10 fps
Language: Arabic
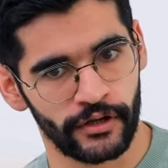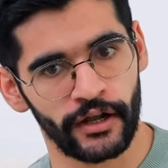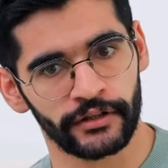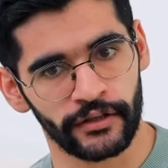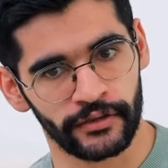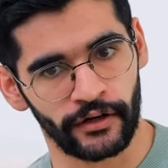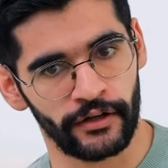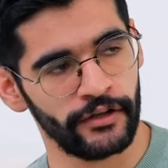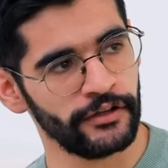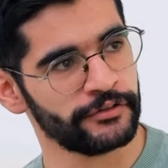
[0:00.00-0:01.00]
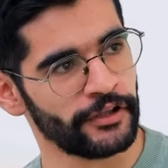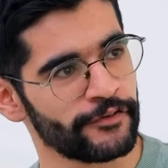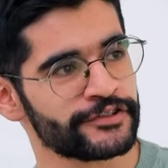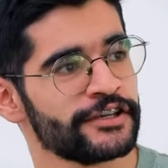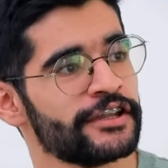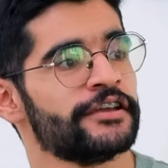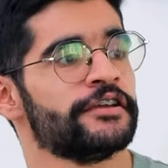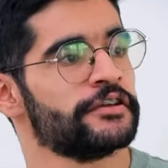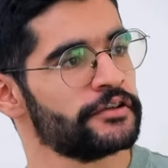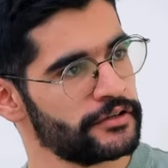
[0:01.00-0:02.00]
كلها تاثر عليه تحفزه انه
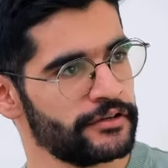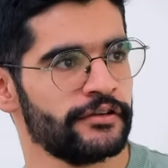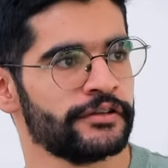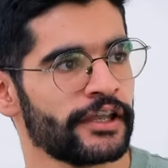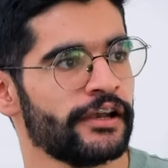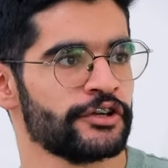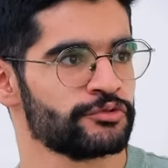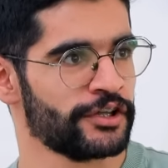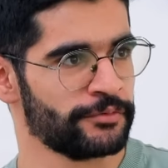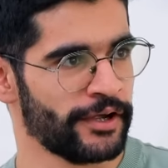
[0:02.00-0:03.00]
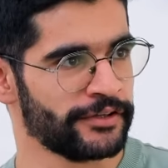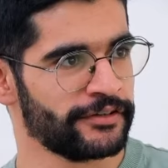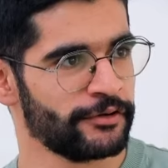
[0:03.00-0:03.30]
يطلع اصوات بعد